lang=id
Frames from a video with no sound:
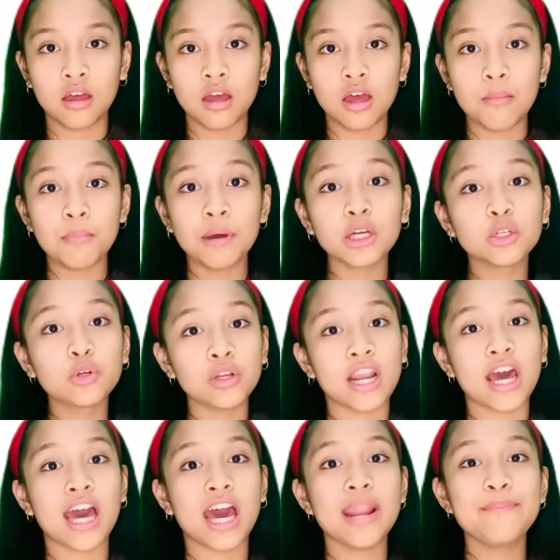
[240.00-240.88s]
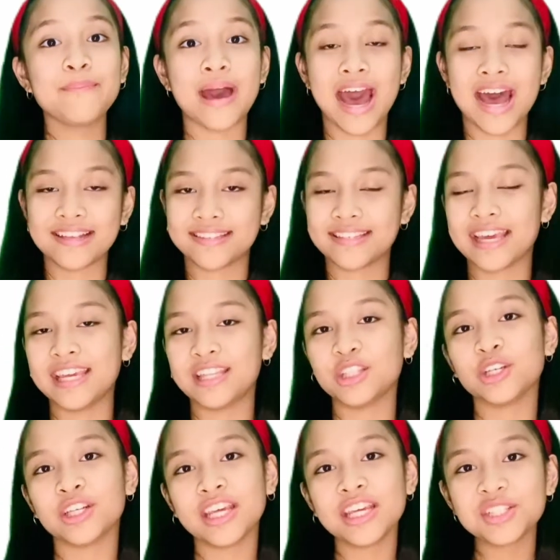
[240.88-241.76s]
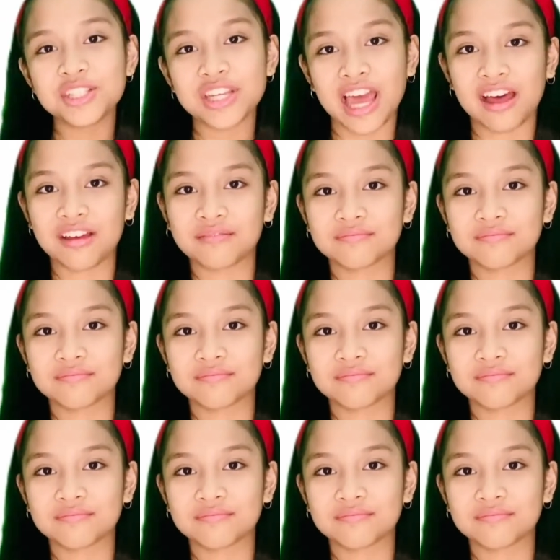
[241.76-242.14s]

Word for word: menggunakan bahasa Indonesia.